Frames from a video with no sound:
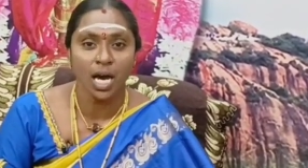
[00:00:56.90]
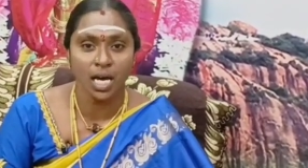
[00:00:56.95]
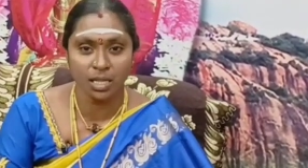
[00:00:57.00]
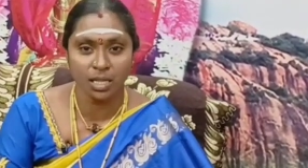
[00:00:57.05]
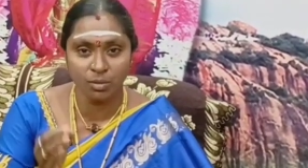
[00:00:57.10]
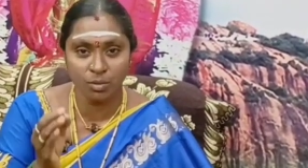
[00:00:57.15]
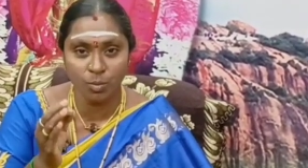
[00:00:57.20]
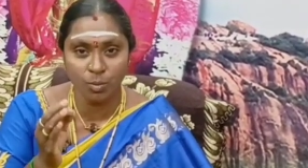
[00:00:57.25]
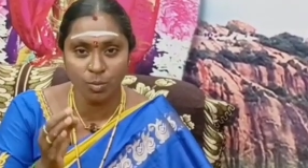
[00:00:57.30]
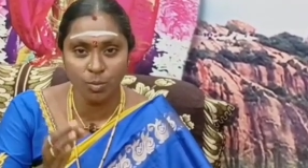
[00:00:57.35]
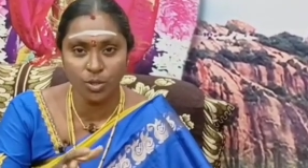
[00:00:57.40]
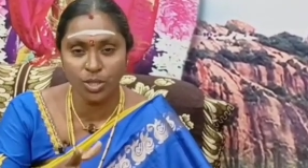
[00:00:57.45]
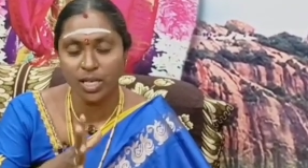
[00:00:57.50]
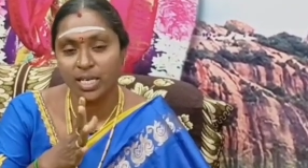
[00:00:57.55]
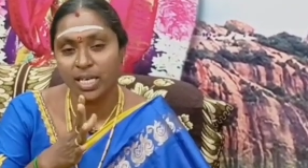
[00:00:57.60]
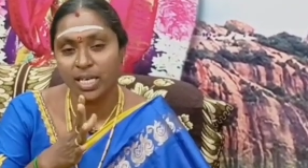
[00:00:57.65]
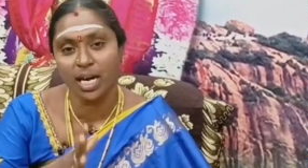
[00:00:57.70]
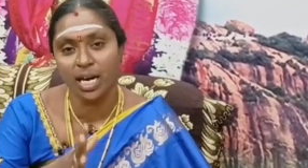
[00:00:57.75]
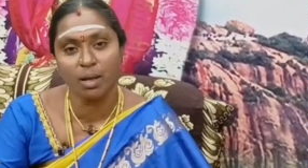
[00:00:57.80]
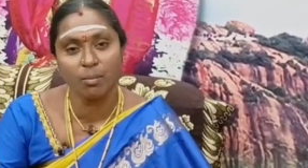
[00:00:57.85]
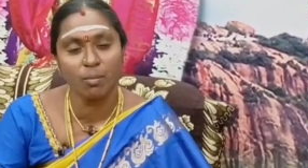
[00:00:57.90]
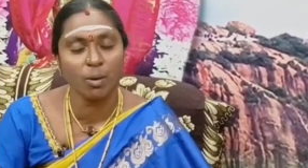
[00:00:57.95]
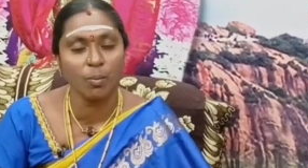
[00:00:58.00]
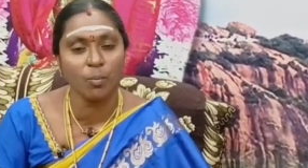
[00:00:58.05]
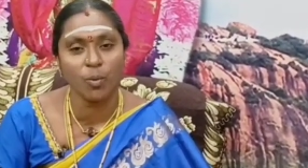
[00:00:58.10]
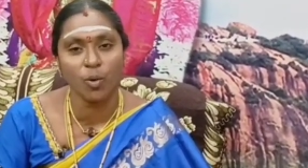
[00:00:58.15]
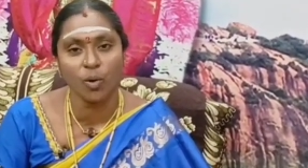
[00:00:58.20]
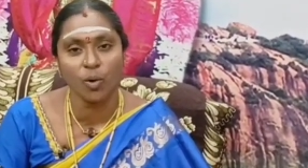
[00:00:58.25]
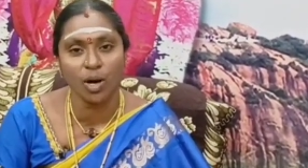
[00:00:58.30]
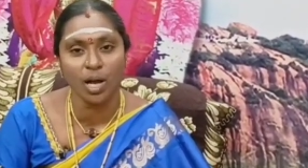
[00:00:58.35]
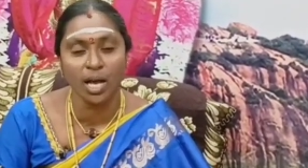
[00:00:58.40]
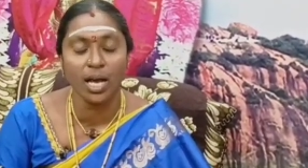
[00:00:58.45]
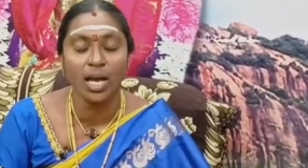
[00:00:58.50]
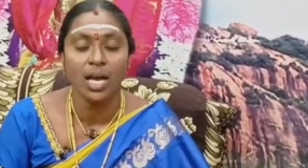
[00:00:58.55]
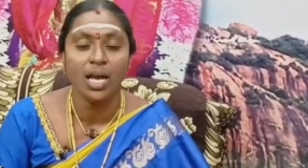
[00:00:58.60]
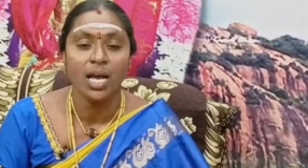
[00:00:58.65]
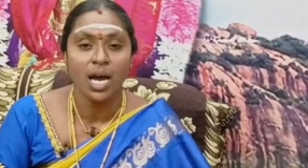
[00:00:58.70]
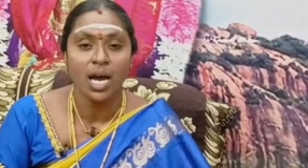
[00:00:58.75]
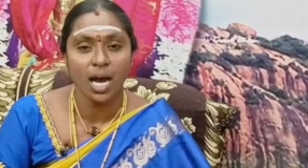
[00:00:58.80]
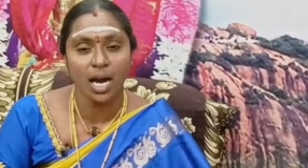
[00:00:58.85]
அதுவும் புதன்கிழமை போங்க
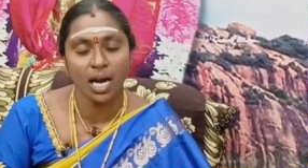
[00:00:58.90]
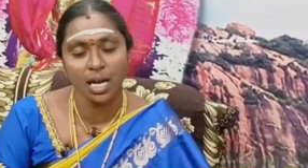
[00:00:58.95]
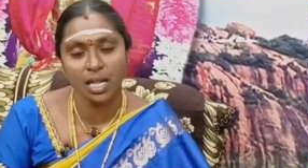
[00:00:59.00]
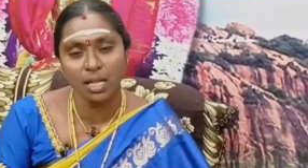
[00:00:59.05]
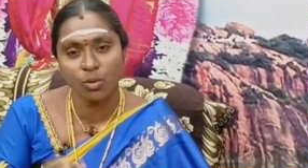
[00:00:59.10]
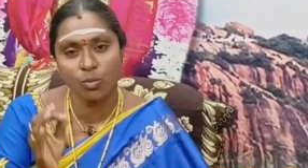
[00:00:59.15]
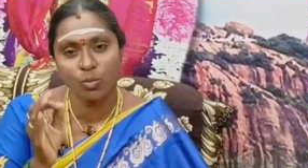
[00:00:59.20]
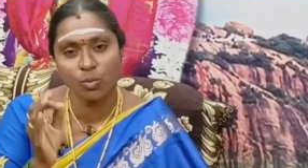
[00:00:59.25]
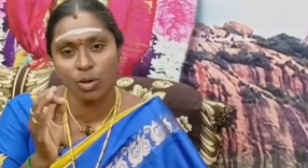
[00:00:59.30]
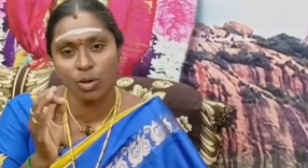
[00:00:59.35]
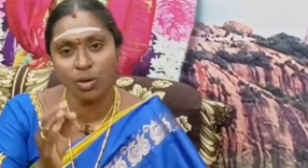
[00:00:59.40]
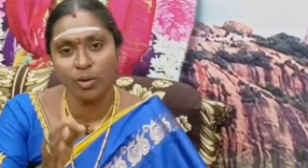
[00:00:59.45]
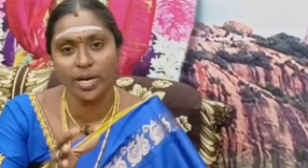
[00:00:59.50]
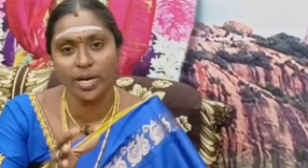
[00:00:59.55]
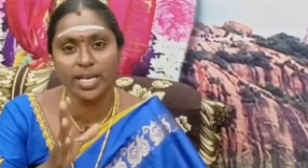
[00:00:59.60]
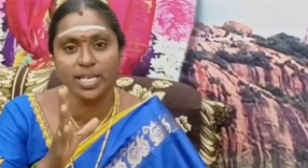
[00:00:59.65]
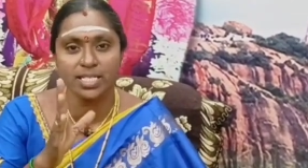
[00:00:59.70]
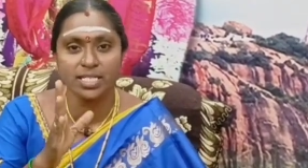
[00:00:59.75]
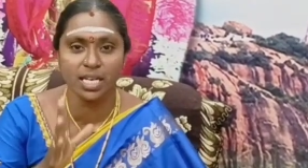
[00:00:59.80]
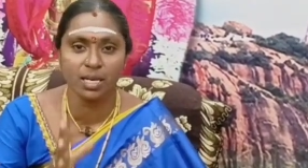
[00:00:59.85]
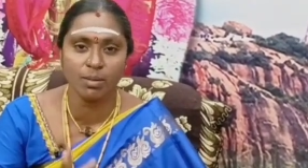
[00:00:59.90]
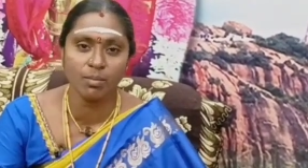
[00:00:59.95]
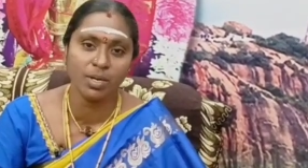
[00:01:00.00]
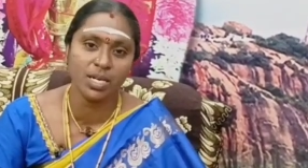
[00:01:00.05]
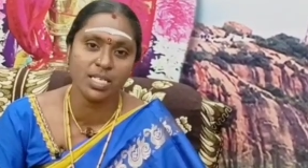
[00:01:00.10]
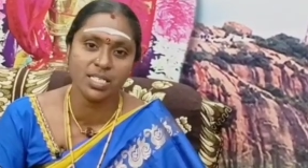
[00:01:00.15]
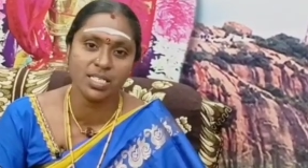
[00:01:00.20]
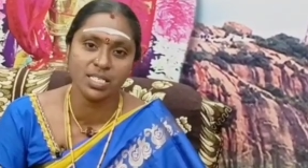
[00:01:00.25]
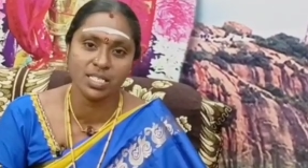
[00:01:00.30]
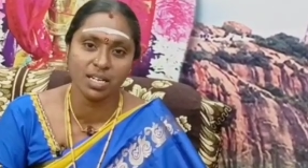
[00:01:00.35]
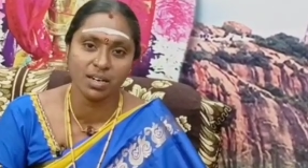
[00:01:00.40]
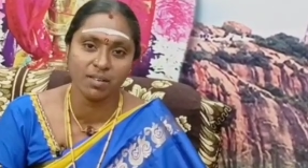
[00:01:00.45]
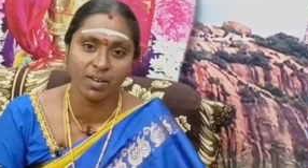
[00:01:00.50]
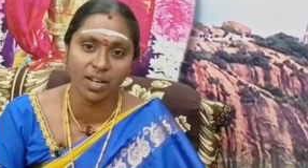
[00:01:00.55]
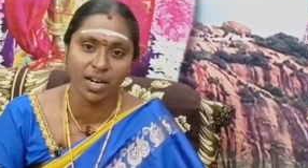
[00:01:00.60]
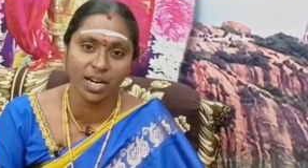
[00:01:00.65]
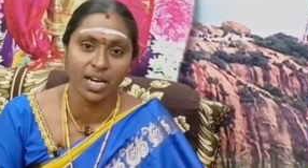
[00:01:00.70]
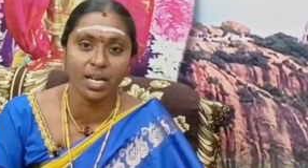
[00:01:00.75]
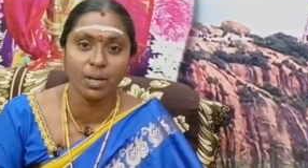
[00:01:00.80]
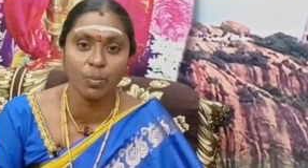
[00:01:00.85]
அல்லது உங்களுடைய ஜென்ம நட்சத்திர
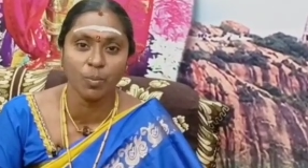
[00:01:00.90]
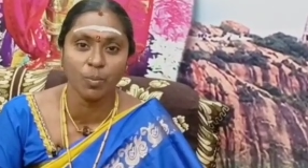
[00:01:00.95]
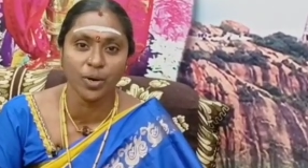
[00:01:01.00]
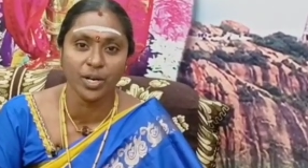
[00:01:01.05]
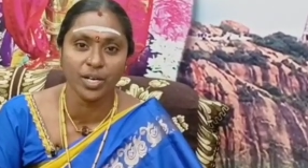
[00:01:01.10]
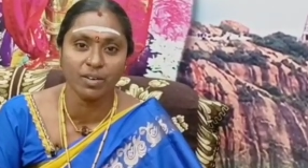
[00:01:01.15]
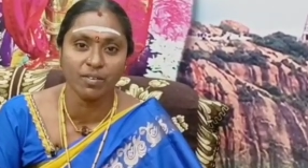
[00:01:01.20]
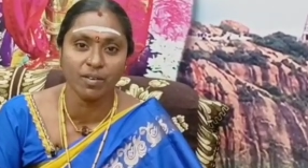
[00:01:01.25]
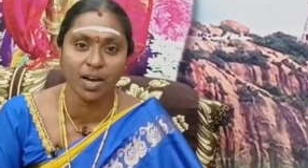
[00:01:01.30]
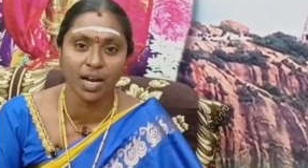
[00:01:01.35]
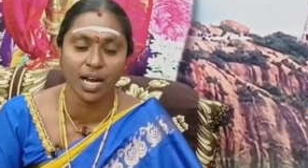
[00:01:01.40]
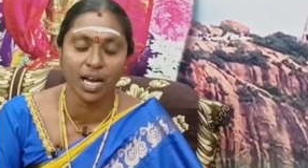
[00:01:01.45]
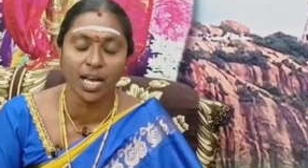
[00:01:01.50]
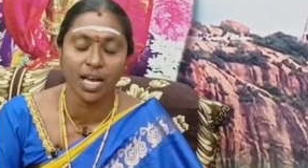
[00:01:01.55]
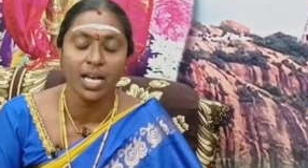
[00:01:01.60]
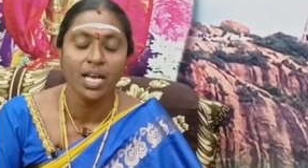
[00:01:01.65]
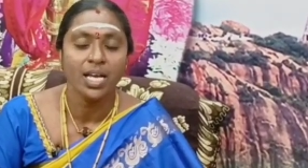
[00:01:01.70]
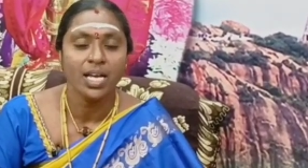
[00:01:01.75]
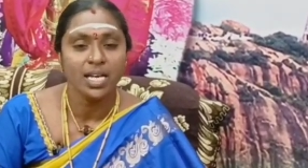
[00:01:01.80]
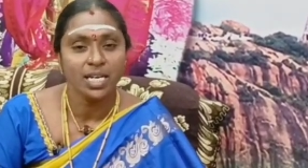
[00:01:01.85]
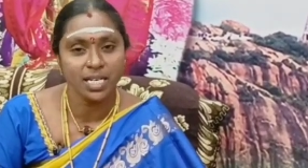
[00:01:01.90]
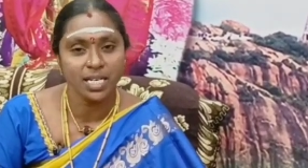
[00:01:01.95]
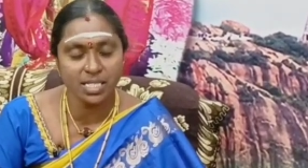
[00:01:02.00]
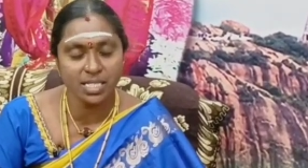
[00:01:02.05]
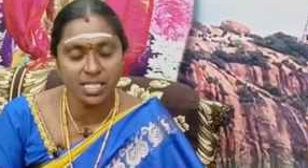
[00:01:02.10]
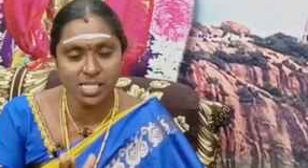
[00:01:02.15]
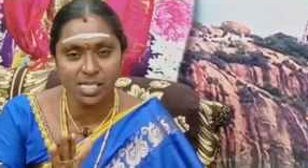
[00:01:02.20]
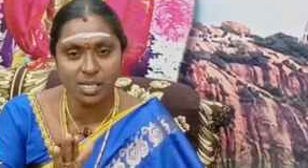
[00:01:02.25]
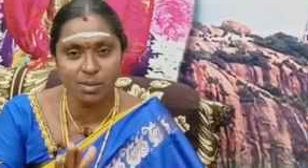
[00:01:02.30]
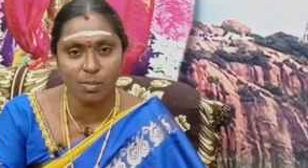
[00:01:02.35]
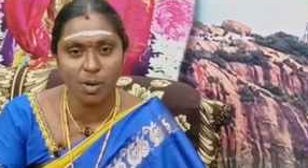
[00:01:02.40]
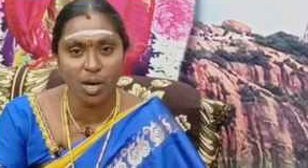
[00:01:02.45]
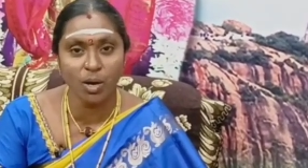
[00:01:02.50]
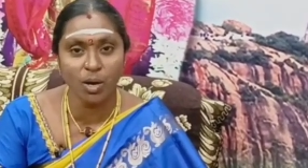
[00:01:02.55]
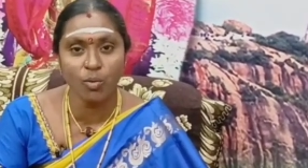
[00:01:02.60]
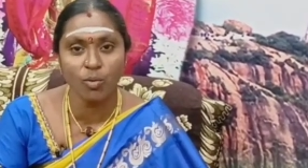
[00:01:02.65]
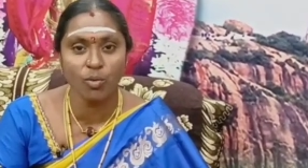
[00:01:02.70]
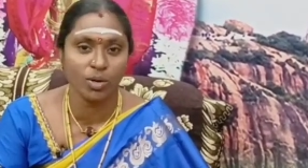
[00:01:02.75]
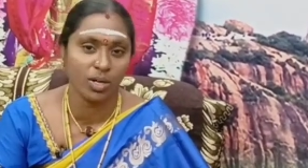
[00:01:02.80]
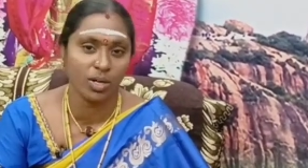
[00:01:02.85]
வரனைக்கு போயிட்டு வாங்க
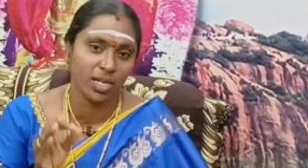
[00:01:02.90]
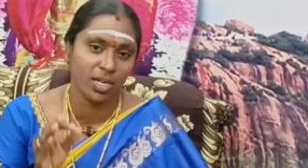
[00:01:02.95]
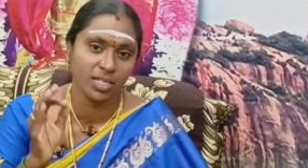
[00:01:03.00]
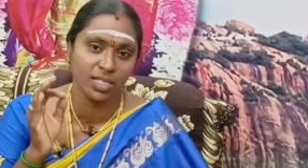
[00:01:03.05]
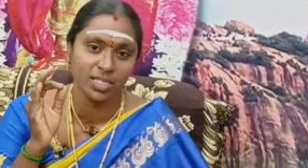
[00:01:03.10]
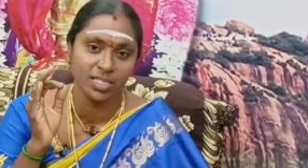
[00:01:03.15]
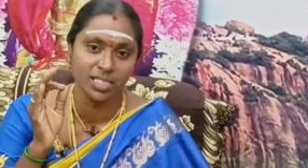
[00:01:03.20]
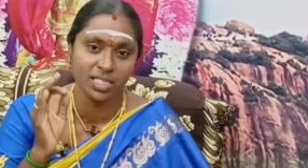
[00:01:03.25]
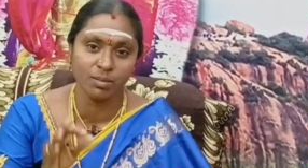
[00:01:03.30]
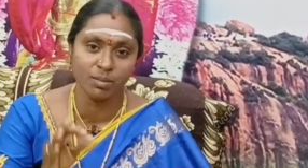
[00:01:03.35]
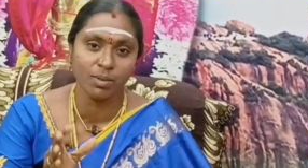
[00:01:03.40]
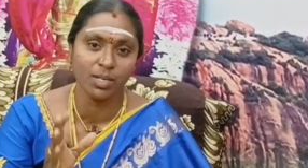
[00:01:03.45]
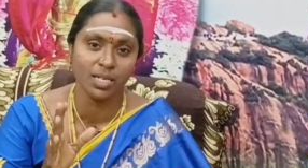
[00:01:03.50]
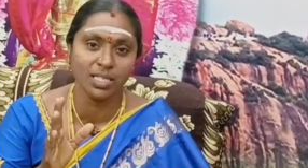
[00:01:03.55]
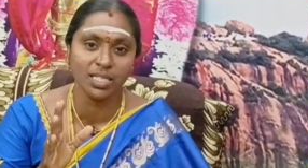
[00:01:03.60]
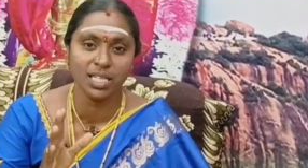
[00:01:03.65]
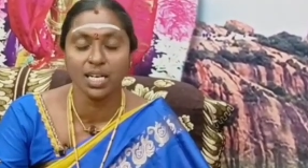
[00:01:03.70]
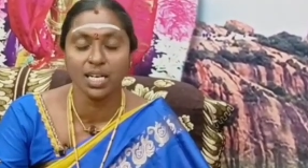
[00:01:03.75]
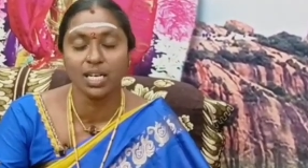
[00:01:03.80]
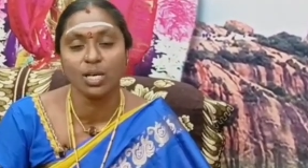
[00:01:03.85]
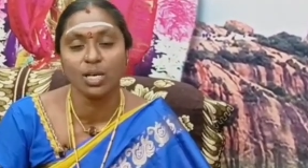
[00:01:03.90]
நிச்சயமாக உங்களுக்கு அந்த திருமணத்தில்